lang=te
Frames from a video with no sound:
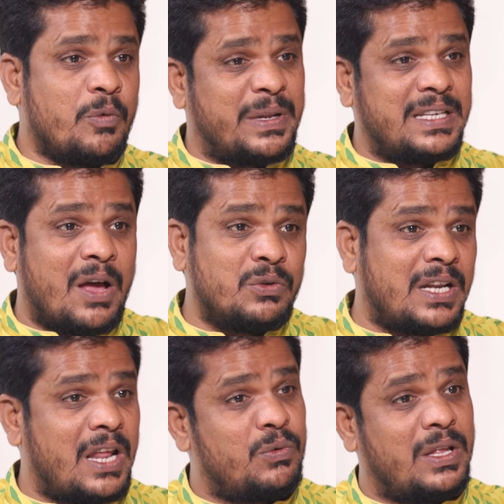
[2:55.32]
సో ప్రజల
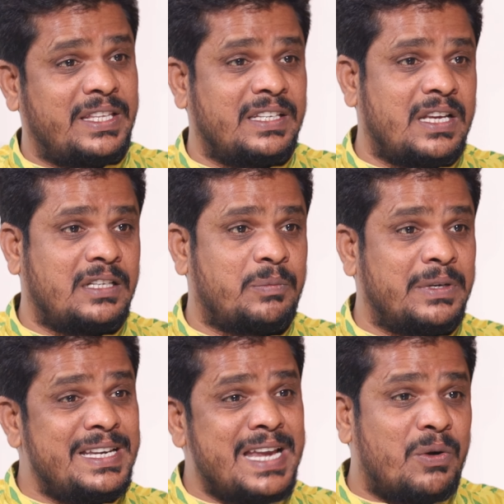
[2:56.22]
అవసరాలు కూడా తీర్చాను
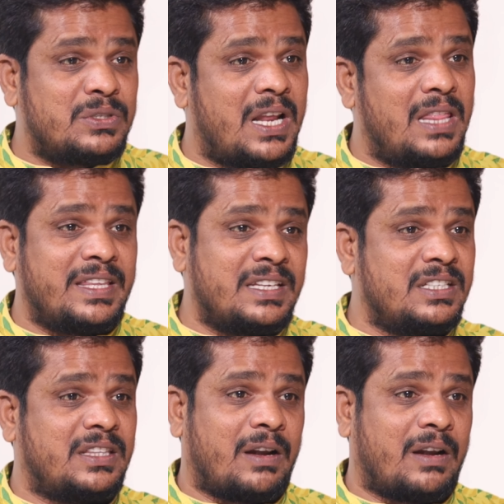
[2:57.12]
చెప్పారు ఇన్ని అవసరాలు తీర్చిన